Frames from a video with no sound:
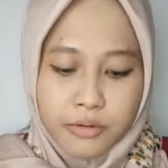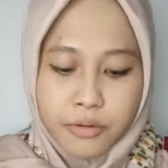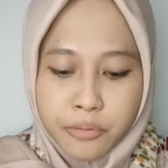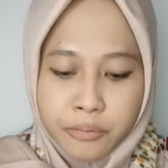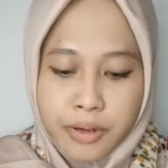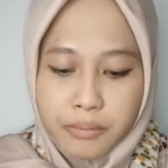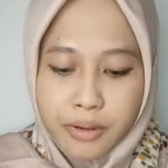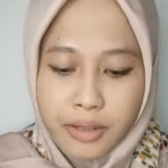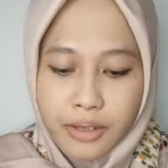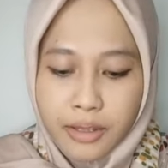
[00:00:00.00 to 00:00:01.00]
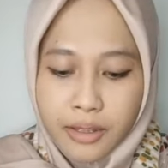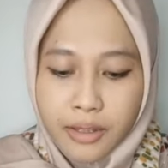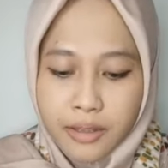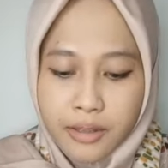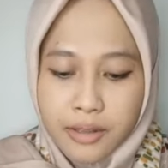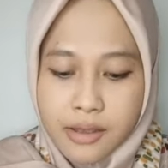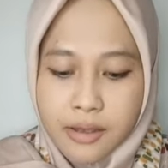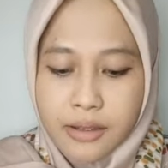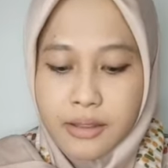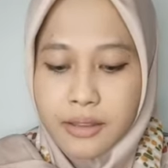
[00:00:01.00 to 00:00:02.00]
mencoba pakai
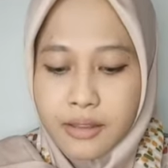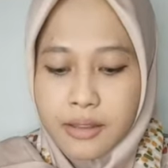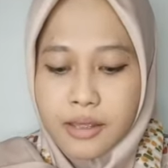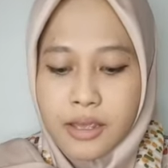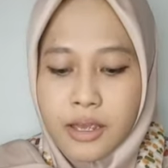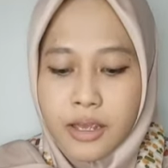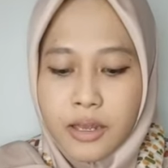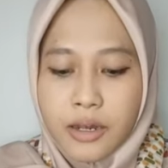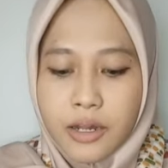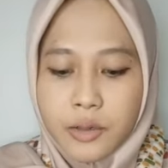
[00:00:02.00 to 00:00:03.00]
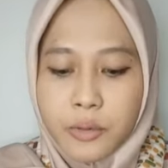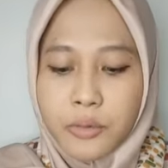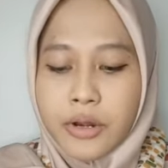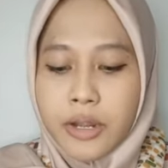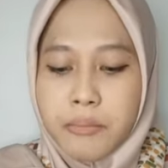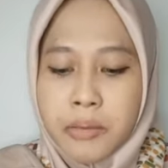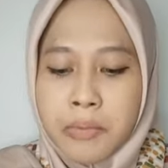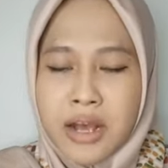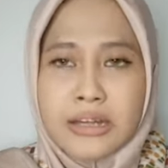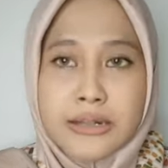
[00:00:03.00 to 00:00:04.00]
ya ini tuh
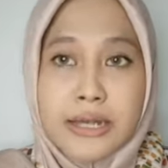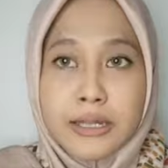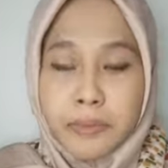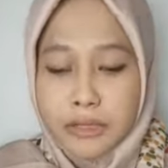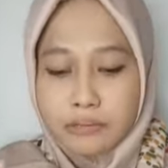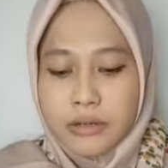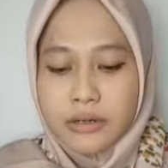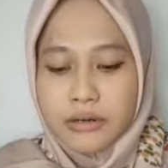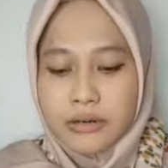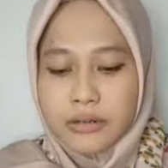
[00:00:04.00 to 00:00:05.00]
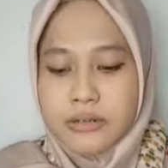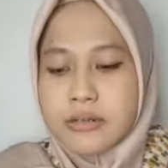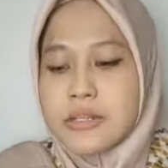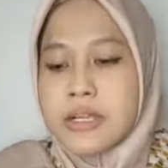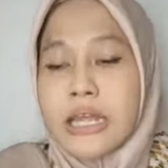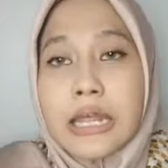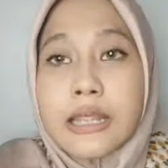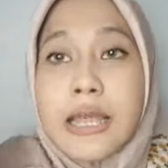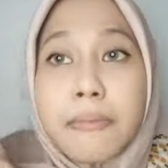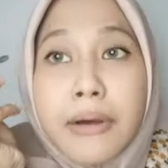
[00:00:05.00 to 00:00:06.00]
creamy banget ya teman-teman
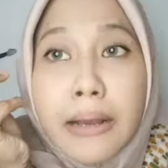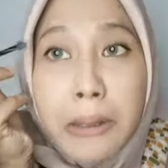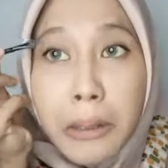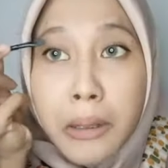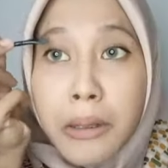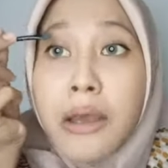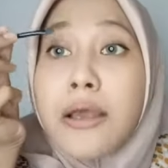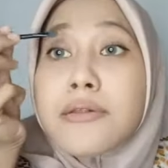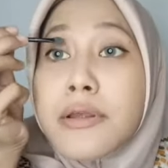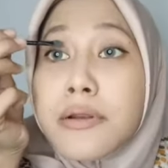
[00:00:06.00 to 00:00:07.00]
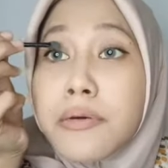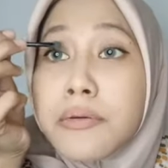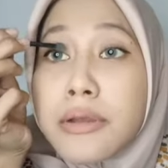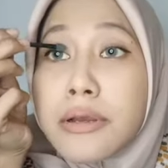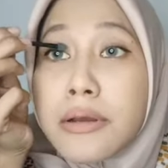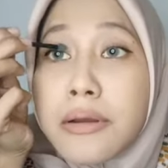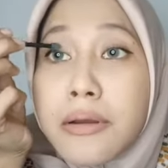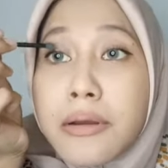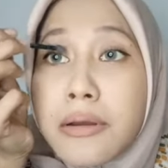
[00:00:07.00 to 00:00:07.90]
ininya apa eyeshadownya